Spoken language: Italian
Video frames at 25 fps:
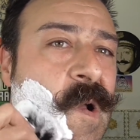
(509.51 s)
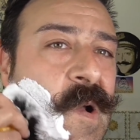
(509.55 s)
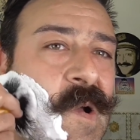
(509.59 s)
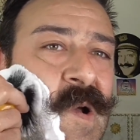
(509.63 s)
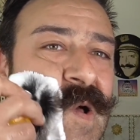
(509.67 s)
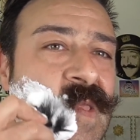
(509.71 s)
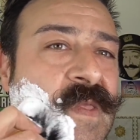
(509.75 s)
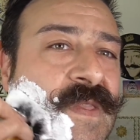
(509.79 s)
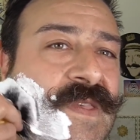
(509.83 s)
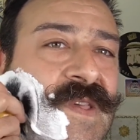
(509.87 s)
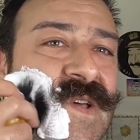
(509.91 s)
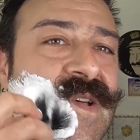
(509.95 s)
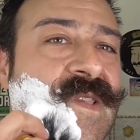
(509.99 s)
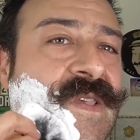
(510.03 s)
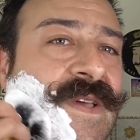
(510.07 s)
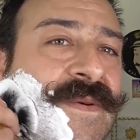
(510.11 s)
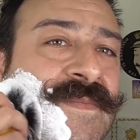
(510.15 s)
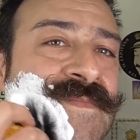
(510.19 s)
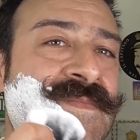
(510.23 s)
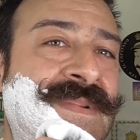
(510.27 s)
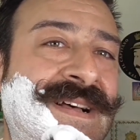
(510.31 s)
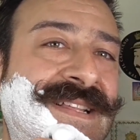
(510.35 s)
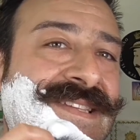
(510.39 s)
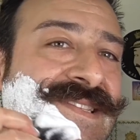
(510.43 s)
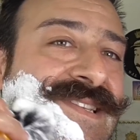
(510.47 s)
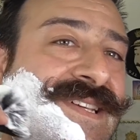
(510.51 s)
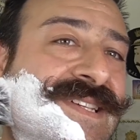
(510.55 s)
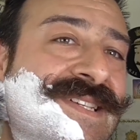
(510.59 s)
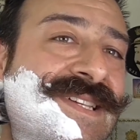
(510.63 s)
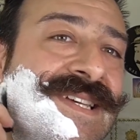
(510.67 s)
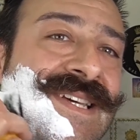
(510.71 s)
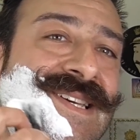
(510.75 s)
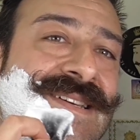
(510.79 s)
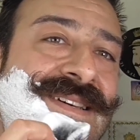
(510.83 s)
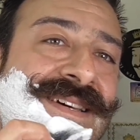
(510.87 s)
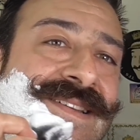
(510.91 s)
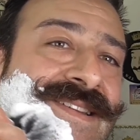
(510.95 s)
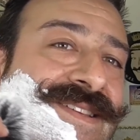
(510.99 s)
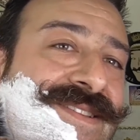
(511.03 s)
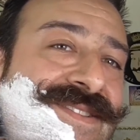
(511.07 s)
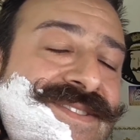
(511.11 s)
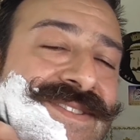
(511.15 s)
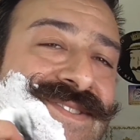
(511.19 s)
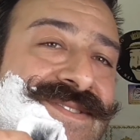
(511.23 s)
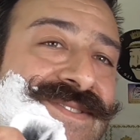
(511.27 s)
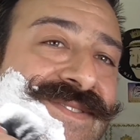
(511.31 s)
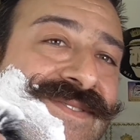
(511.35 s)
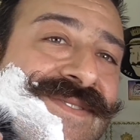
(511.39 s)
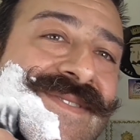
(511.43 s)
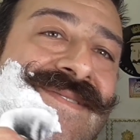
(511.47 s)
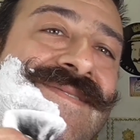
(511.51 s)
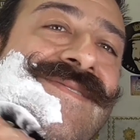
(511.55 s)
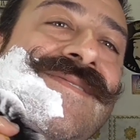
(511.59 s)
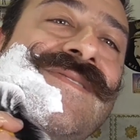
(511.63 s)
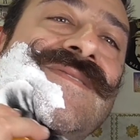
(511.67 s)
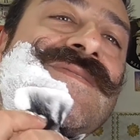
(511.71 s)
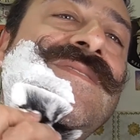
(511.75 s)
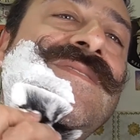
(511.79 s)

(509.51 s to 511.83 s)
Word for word: quantitativo, ammazza se è rigido,